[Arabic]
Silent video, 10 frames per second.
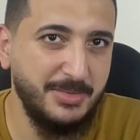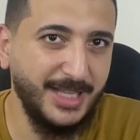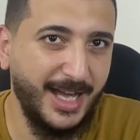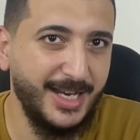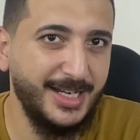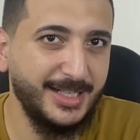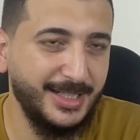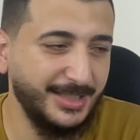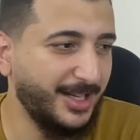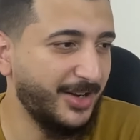يتحرق لك
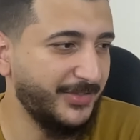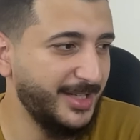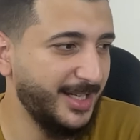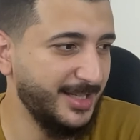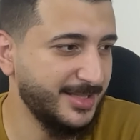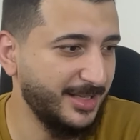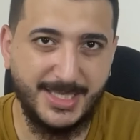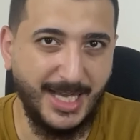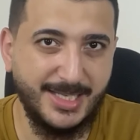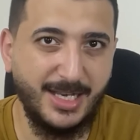هتعرف ايه اللي هيحصل بس
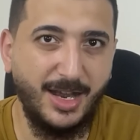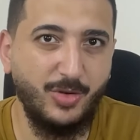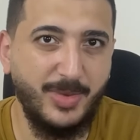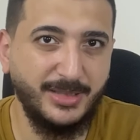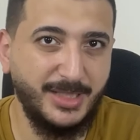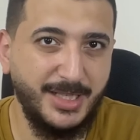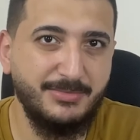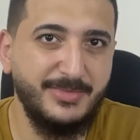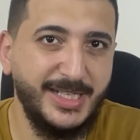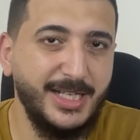حسن الوباطلي
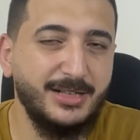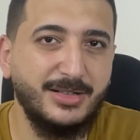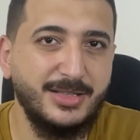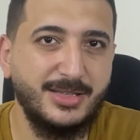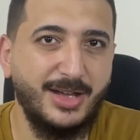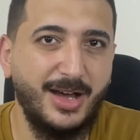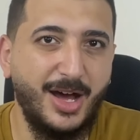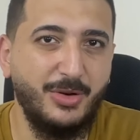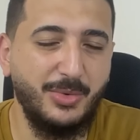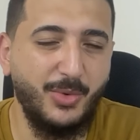ليه قصه
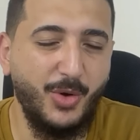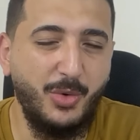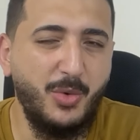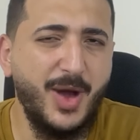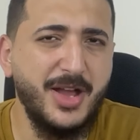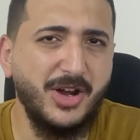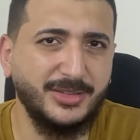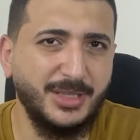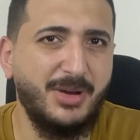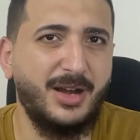او هو
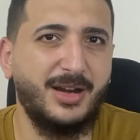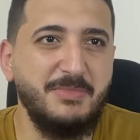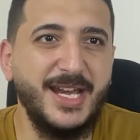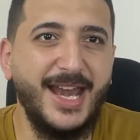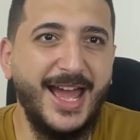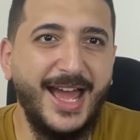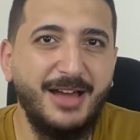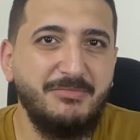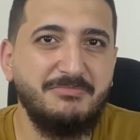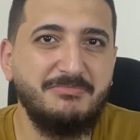يعتبر من
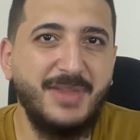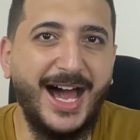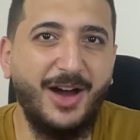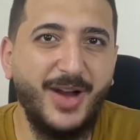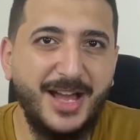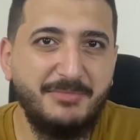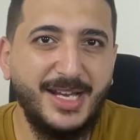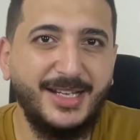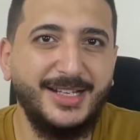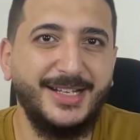اهم
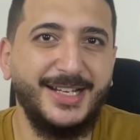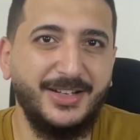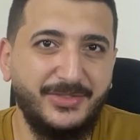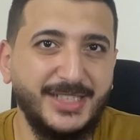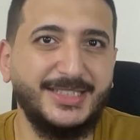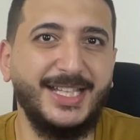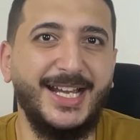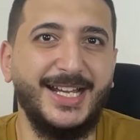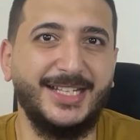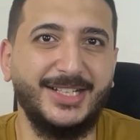عوامل الفتح
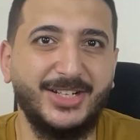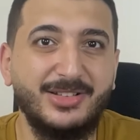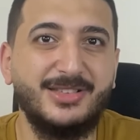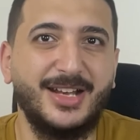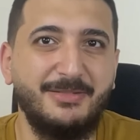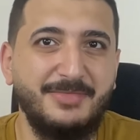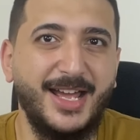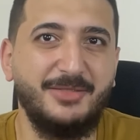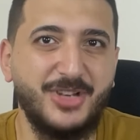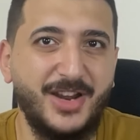يعني قصه كامله
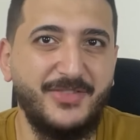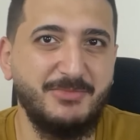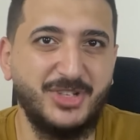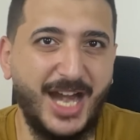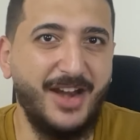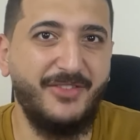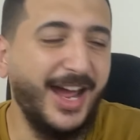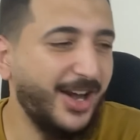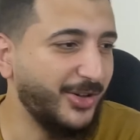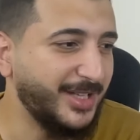مش عارف مش عارف
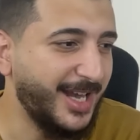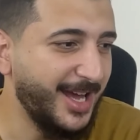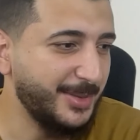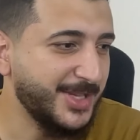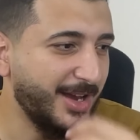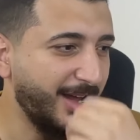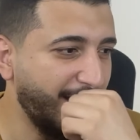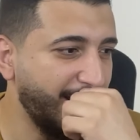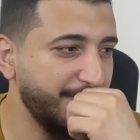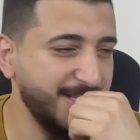احرق ولا لا
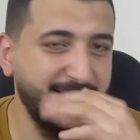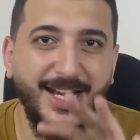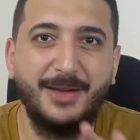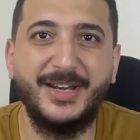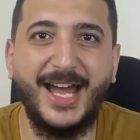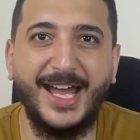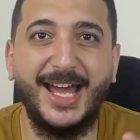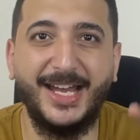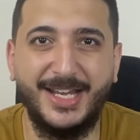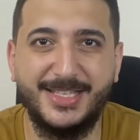بصراحه بس احنا عملنا حلقه
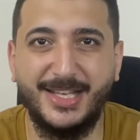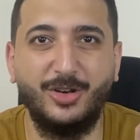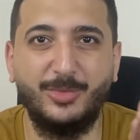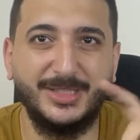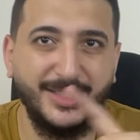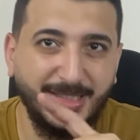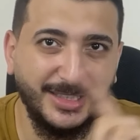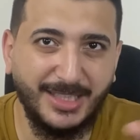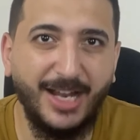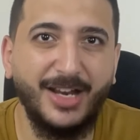عن حسن الوباطلي هتلاقي
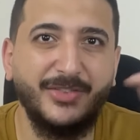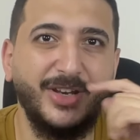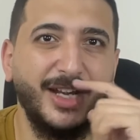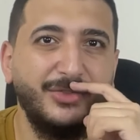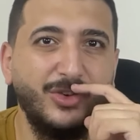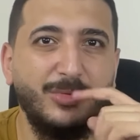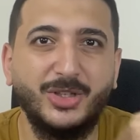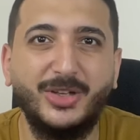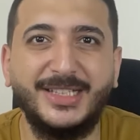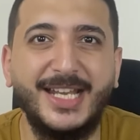طالعه لك في الاي فوق
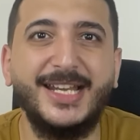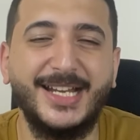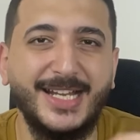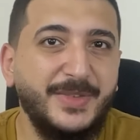برضه هتلاقي اللينكات